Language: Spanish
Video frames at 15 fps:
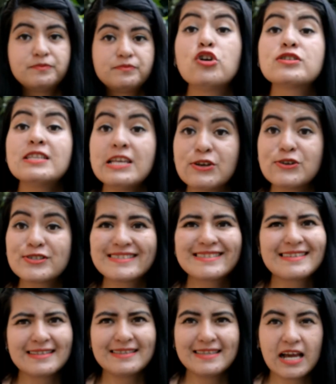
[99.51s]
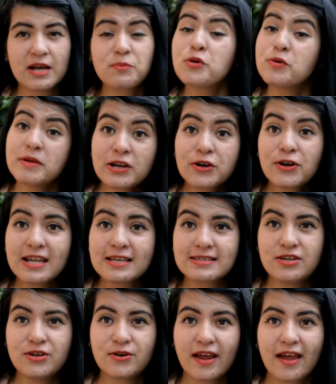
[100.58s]
Los niños se sentían muy bien con la
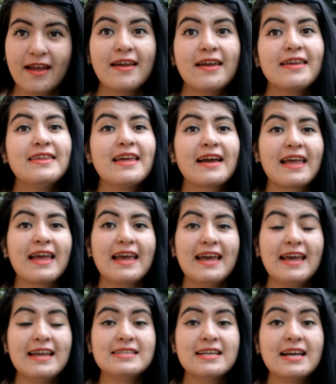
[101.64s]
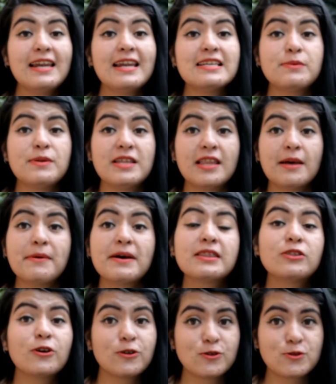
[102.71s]
señora, ya que ella les brindaba
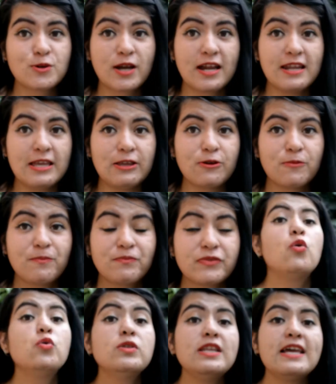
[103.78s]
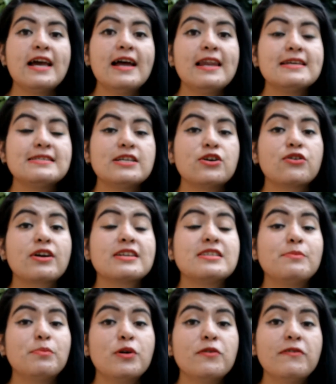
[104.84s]
todo su cariño. Un día les dijo que
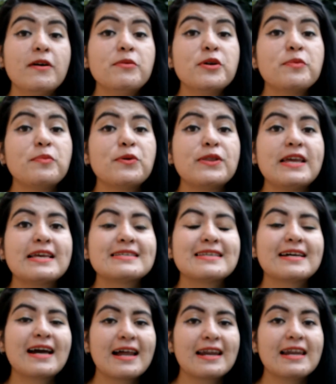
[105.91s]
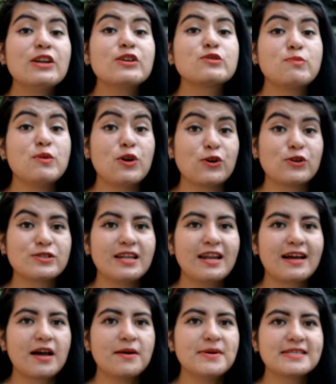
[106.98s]
si por favor podían sacarle los piojos de
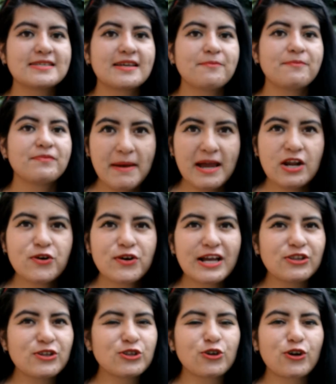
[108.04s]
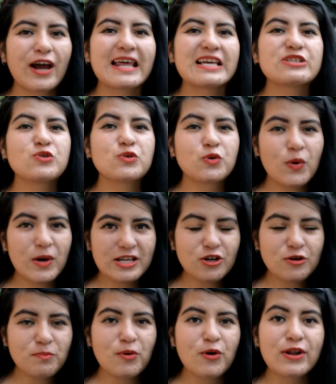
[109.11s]
la cabeza, pero que no tocaran su
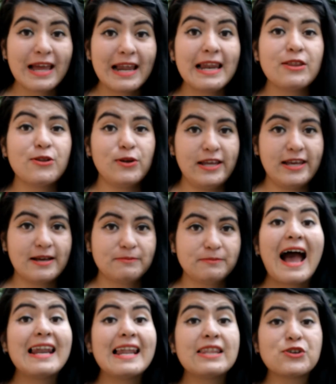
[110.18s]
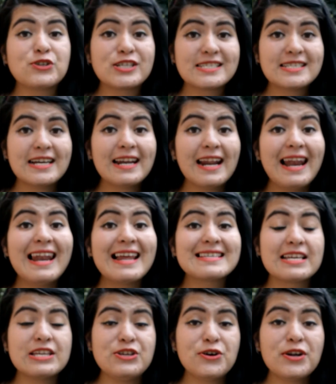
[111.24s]
cuello porque le dolía. Al anochecer, la
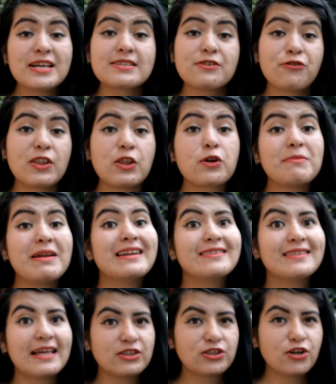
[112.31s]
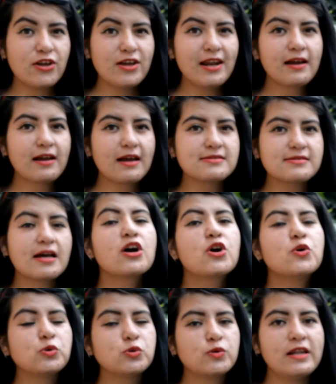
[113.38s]
señora se fue a dormir dentro de la casa
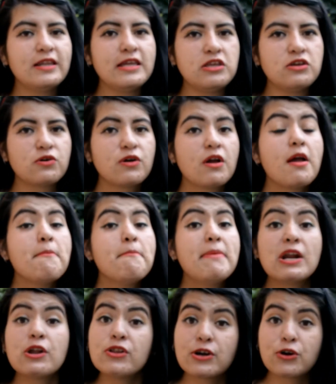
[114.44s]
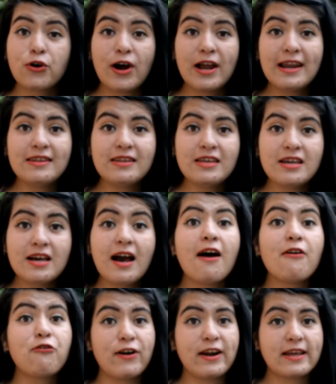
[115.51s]
junto al niño, pero dejó a la niña
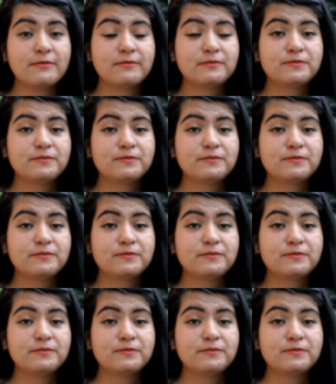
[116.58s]
afuera.